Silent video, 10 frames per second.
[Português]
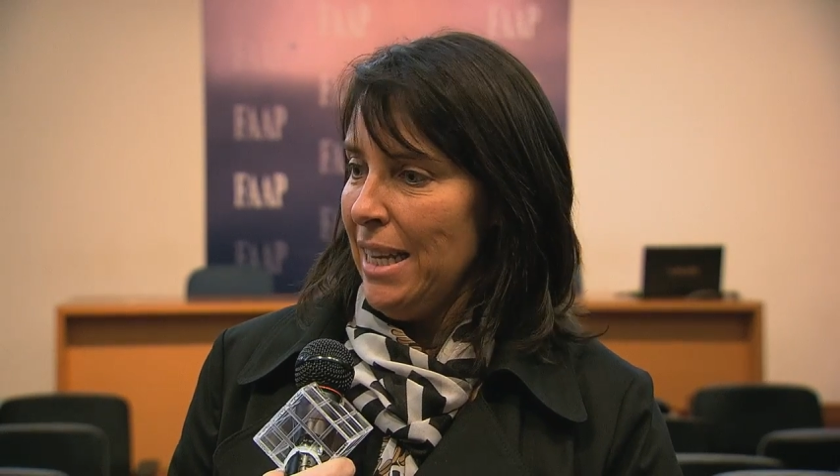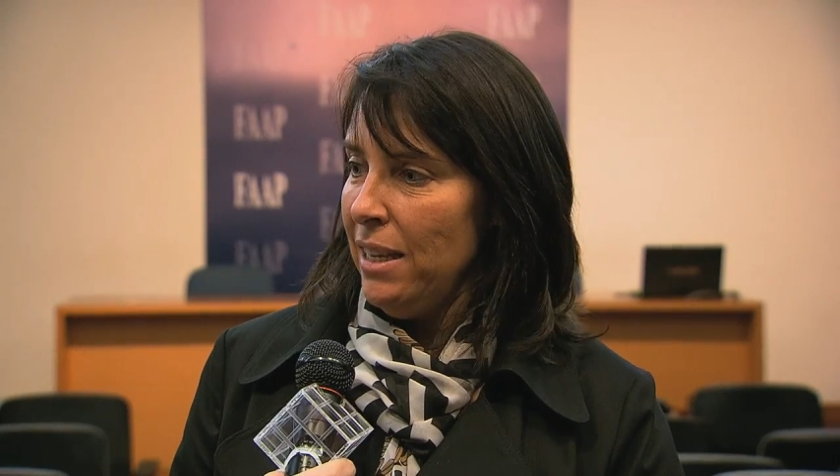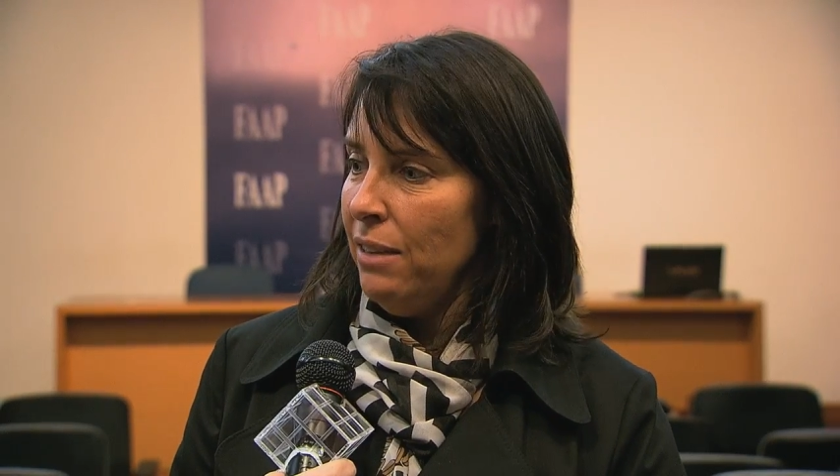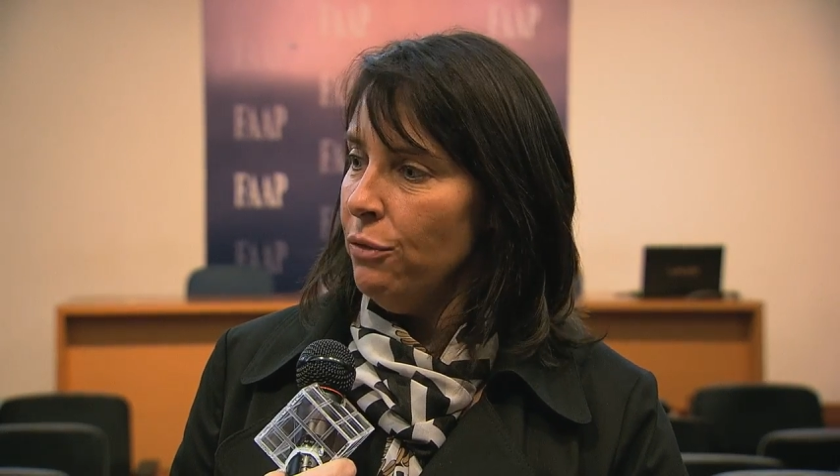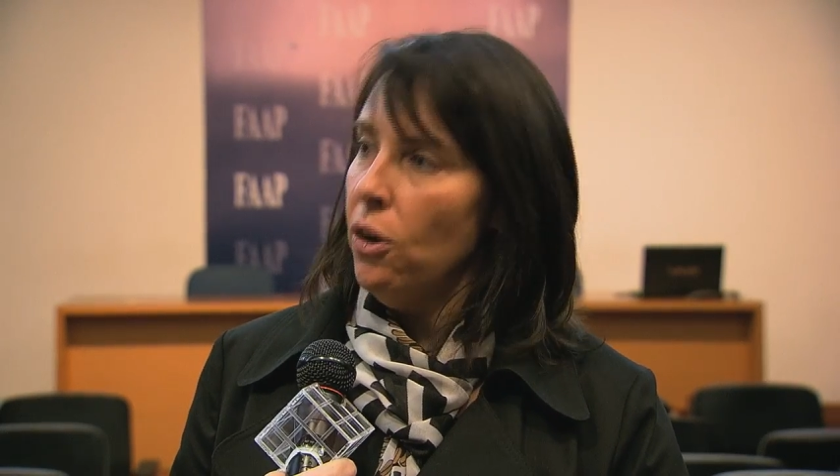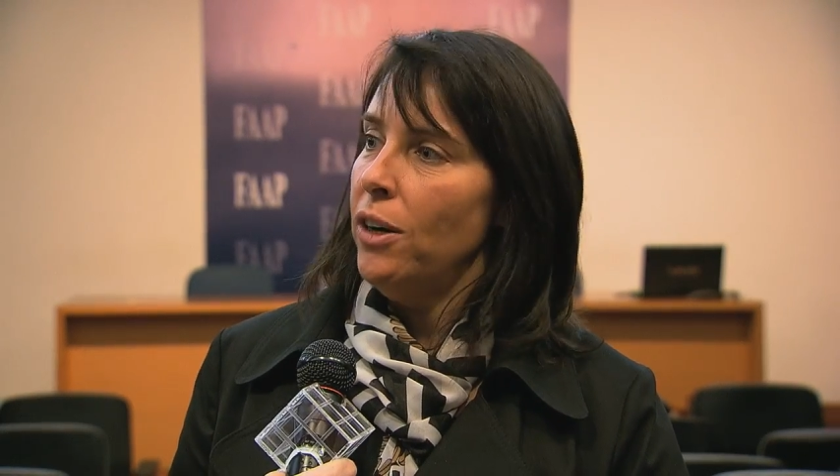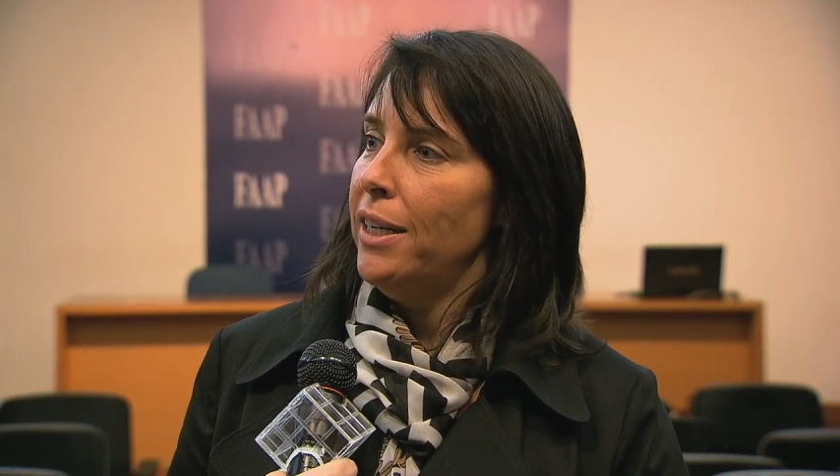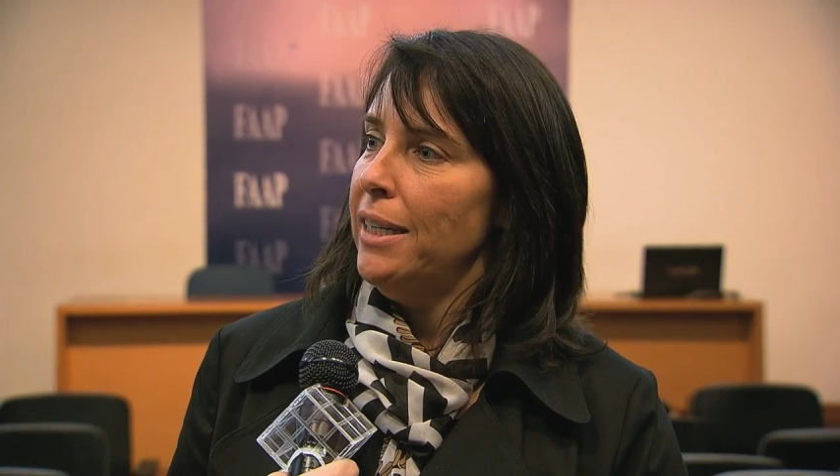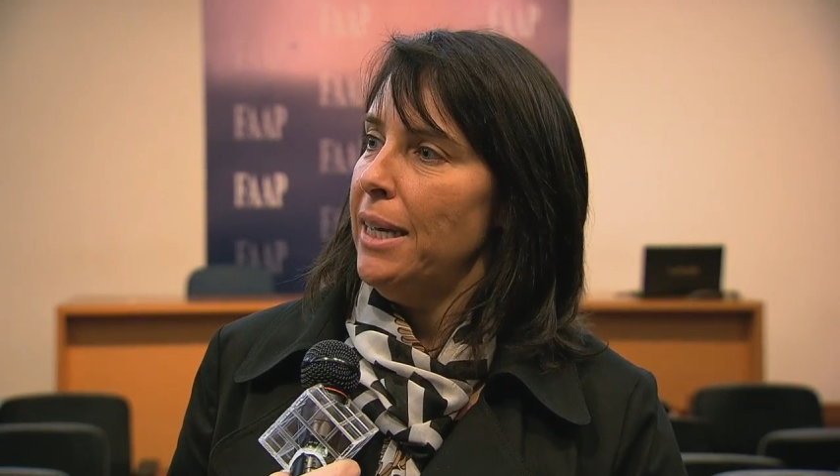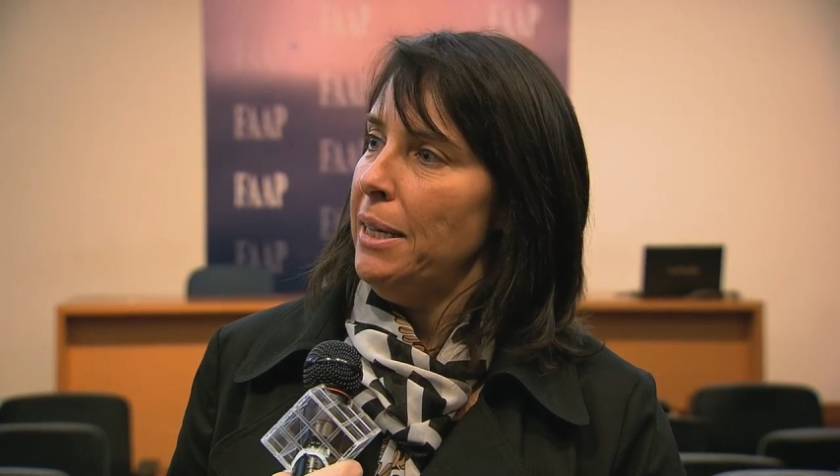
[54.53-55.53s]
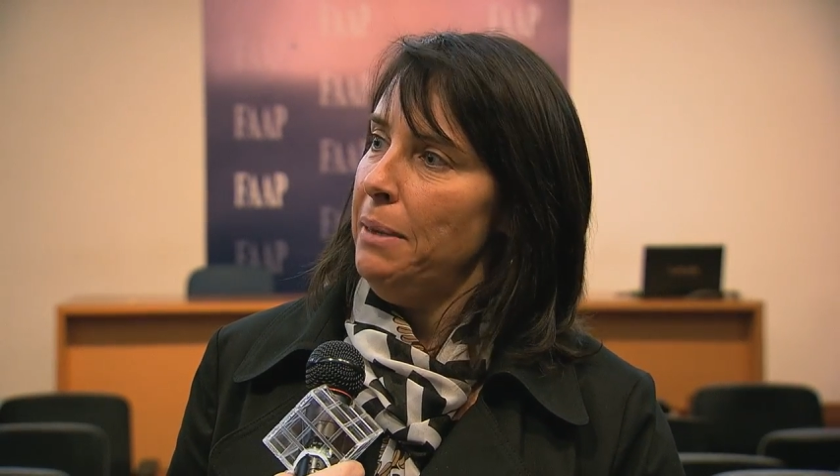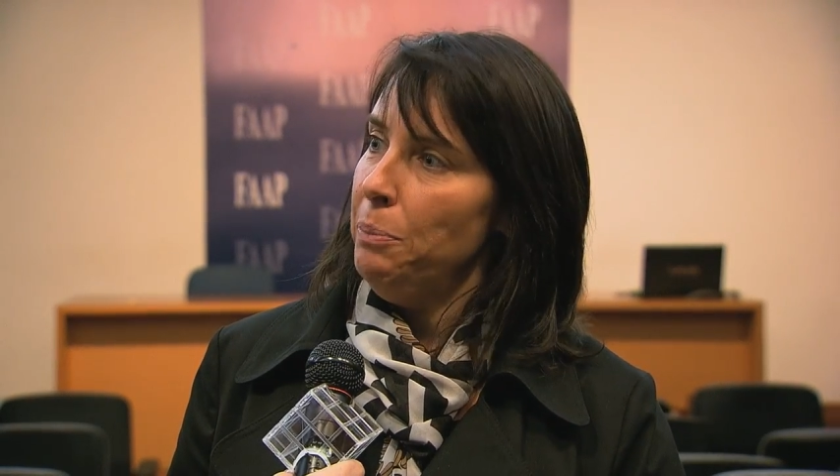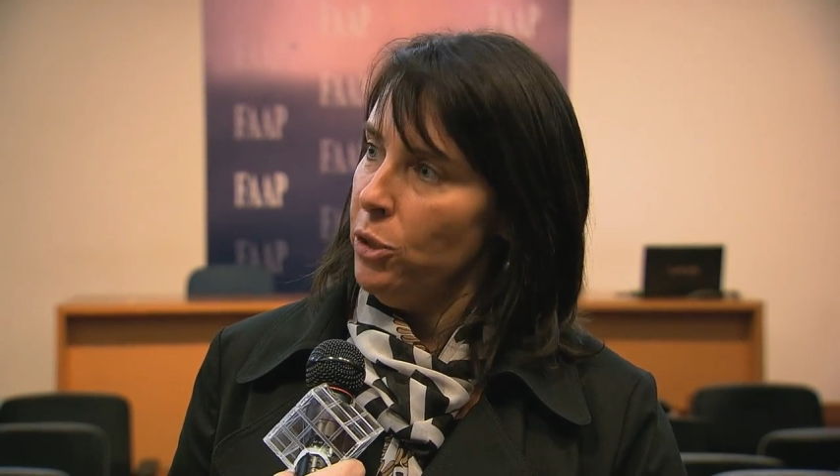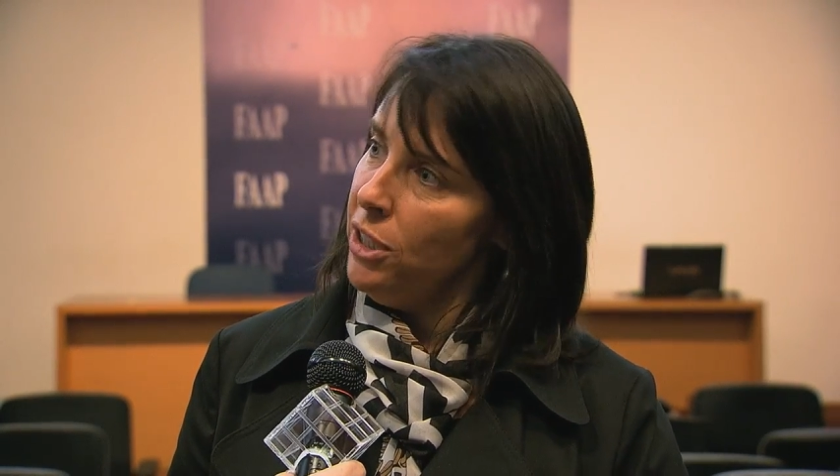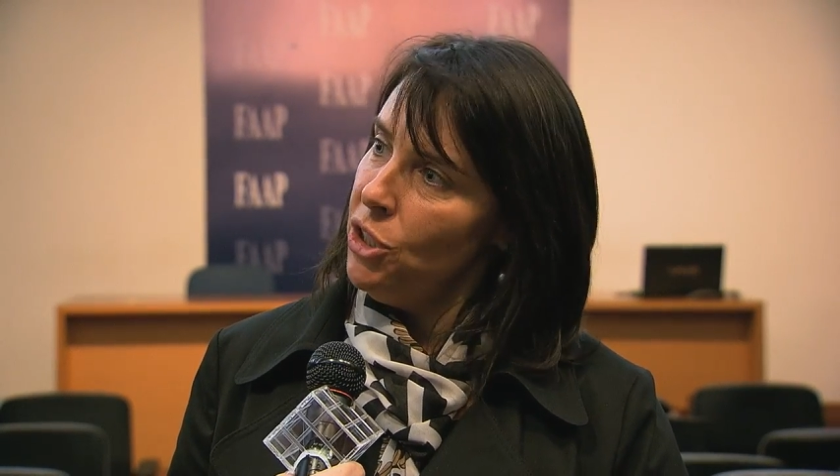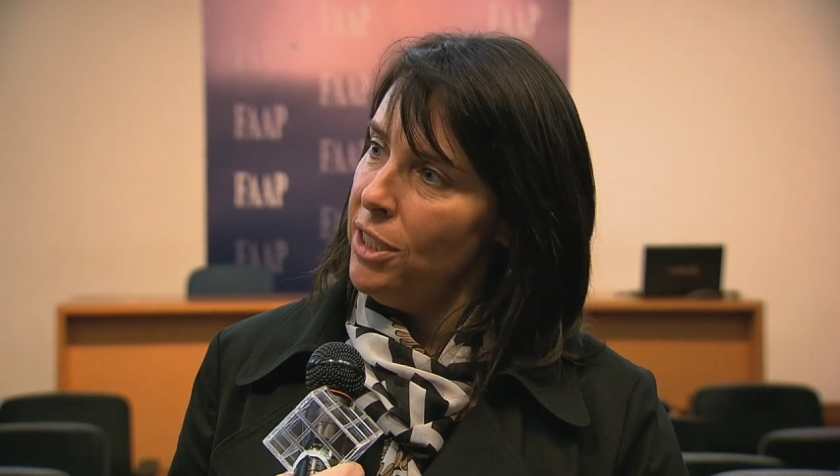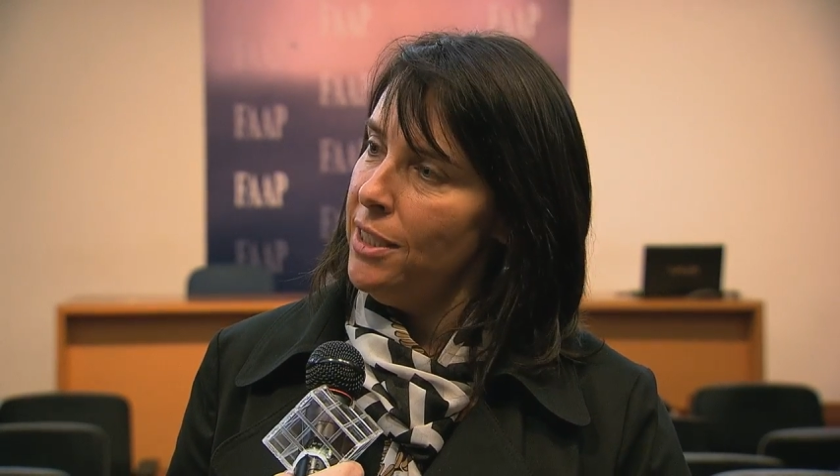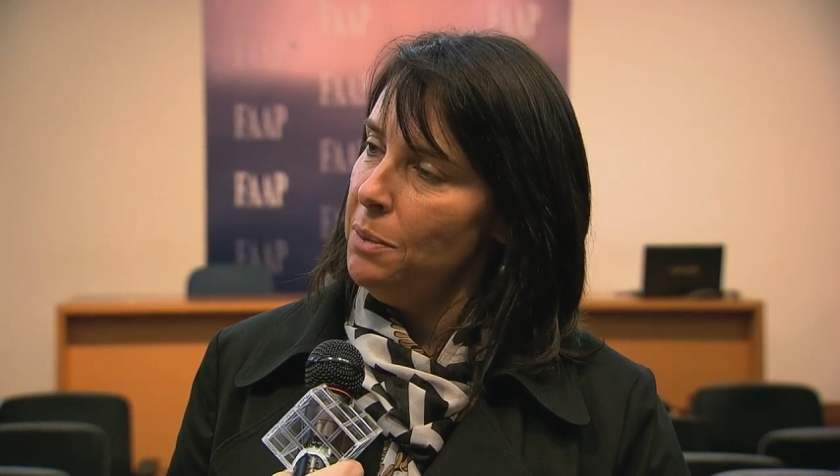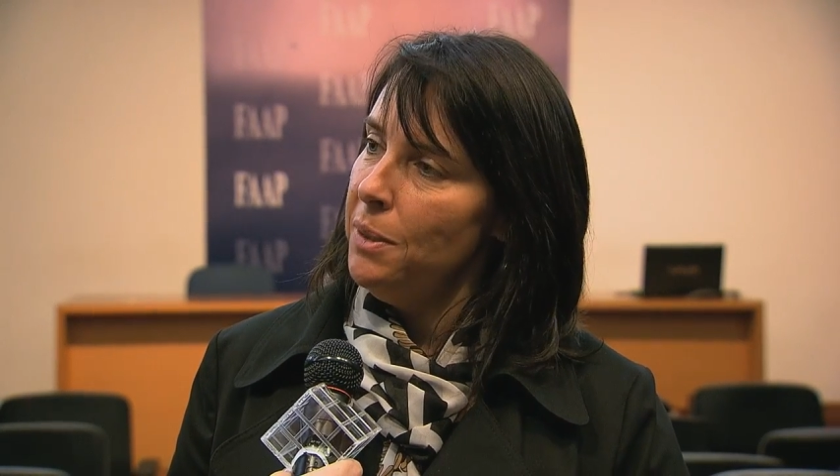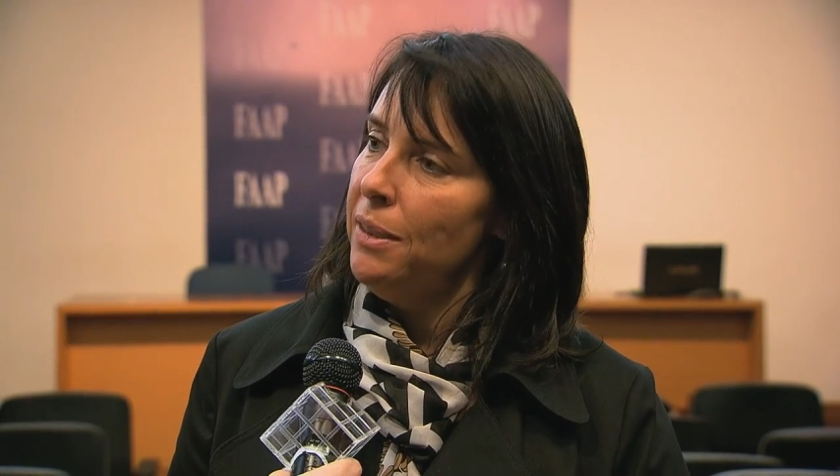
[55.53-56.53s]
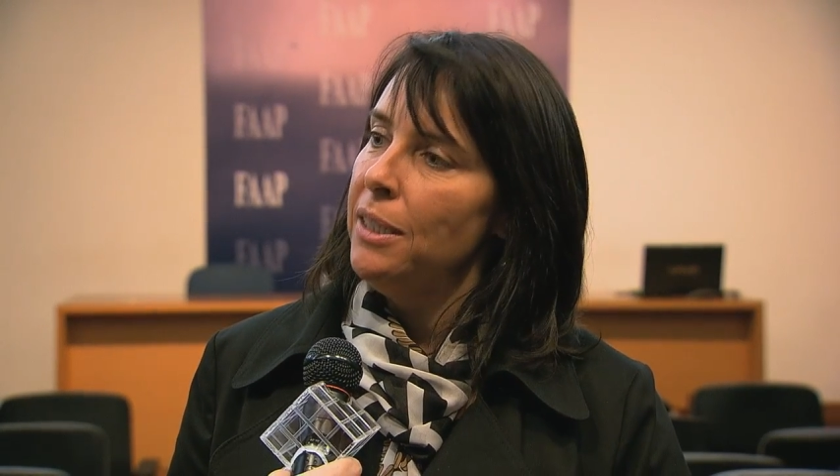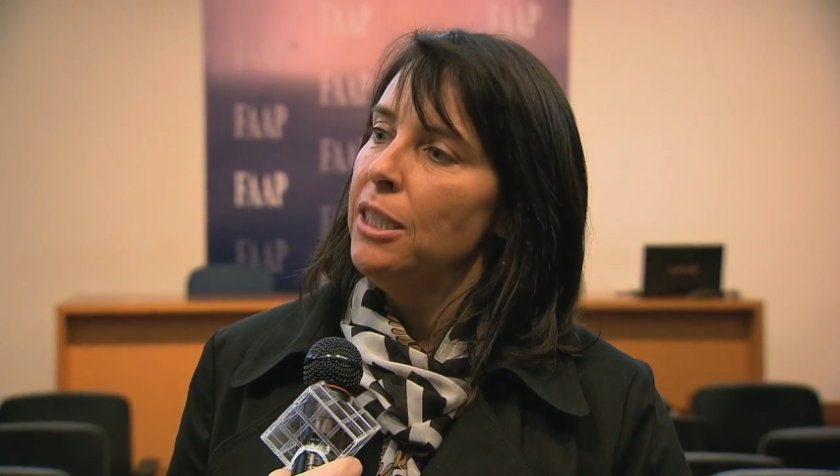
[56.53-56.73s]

em voga, é, é importantíssima